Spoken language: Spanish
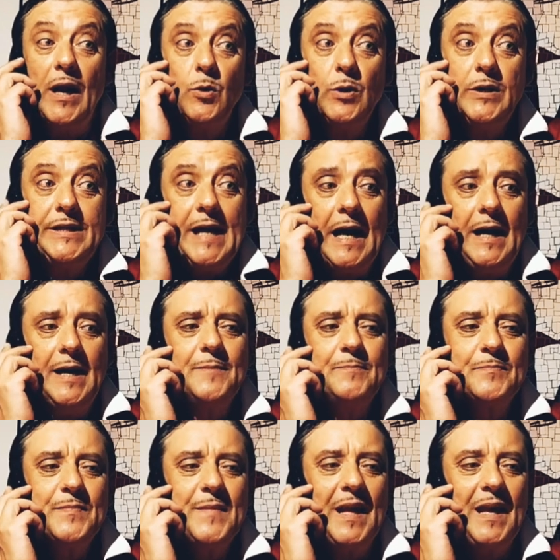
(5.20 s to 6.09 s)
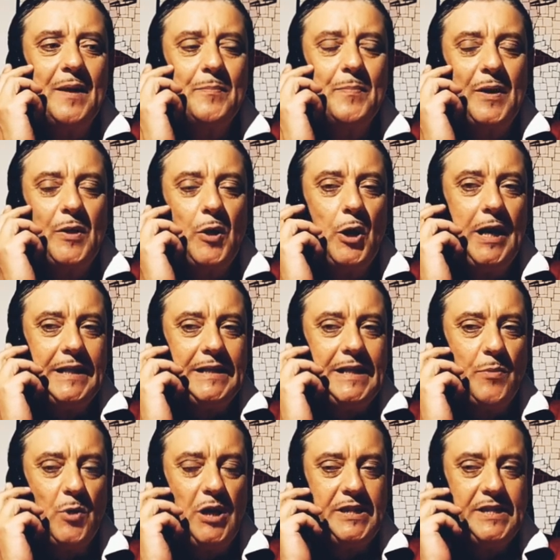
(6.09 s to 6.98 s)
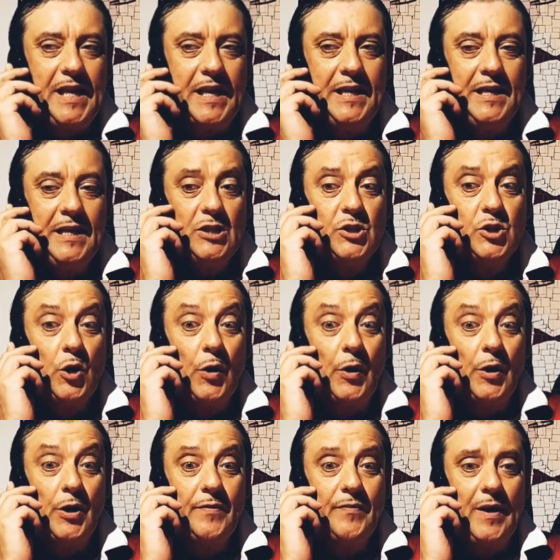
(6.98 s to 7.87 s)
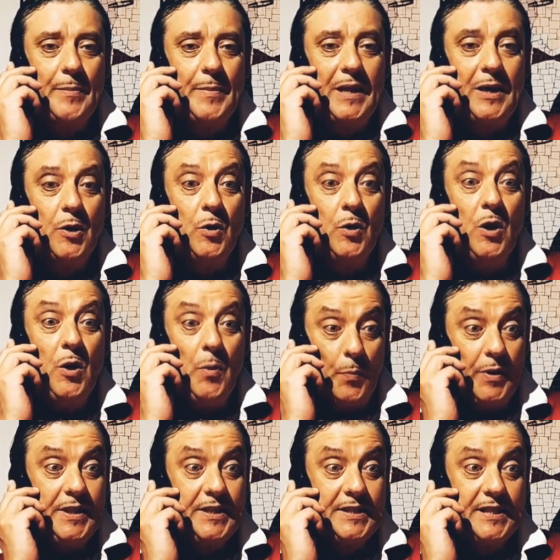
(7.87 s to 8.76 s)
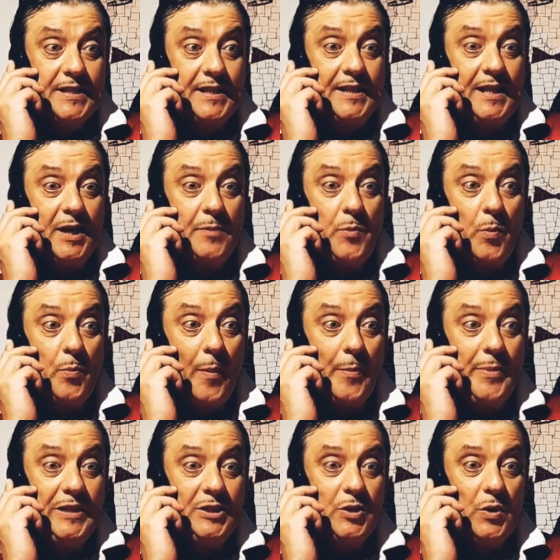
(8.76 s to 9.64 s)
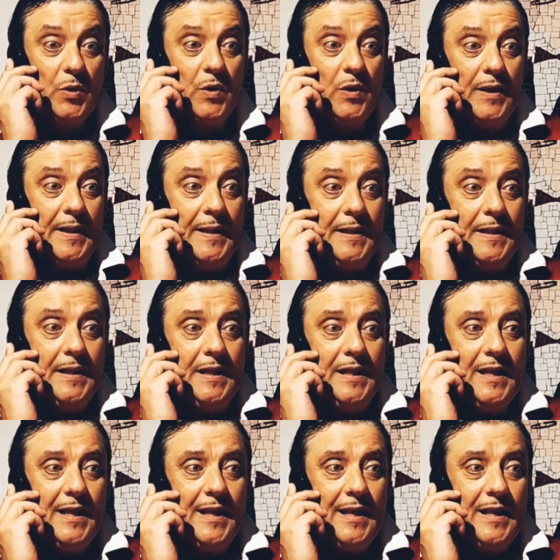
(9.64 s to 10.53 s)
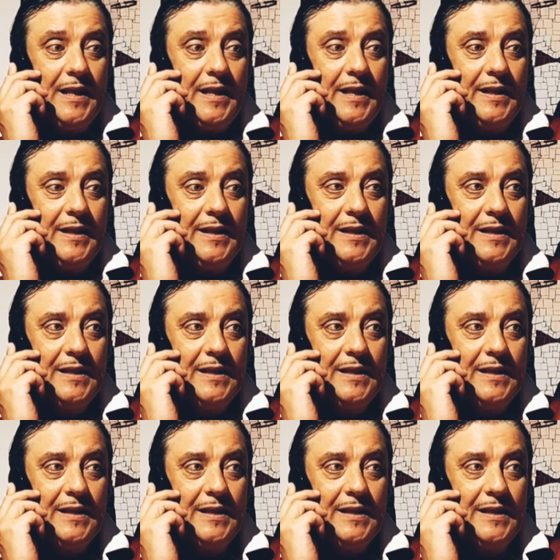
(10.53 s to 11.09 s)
Luisa, eh, perdona que te moleste, soy Ronnie Flamingo. ¿Puedes atenderme un momento? Eh,